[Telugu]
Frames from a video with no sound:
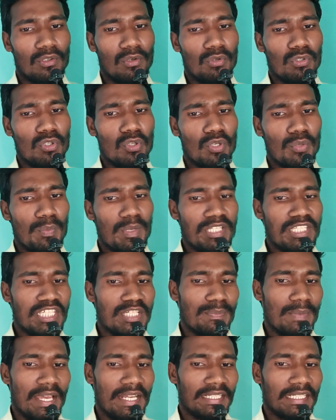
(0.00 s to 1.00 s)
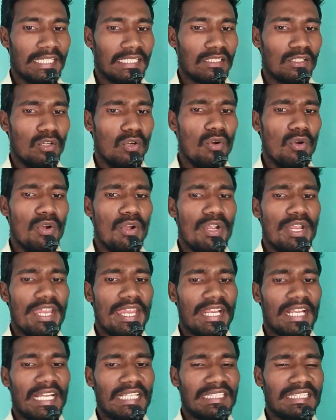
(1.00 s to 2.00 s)
గుంటూరు మిర్చి మార్కెట్లో
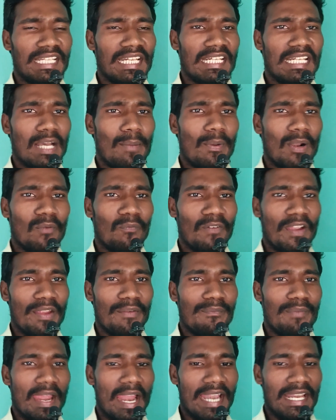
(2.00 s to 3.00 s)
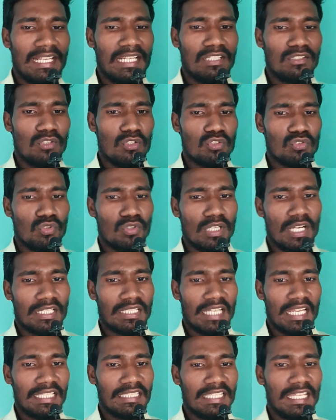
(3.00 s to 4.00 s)
ఇక త్రీ డబల్ ఫైవ్ బ్యాడ్కి
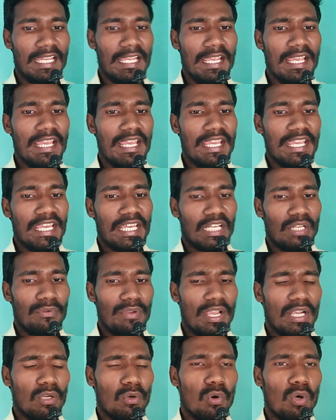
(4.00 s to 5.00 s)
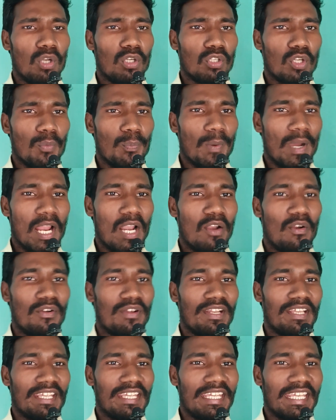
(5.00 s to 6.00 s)
చూసుకున్నట్లయితే ఇరవై ఒక్క వేల రూపాయల
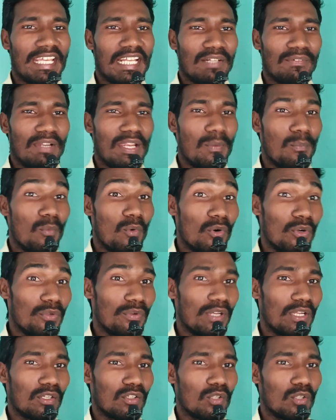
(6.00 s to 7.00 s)
నుండి ఇరవై మూడు వేల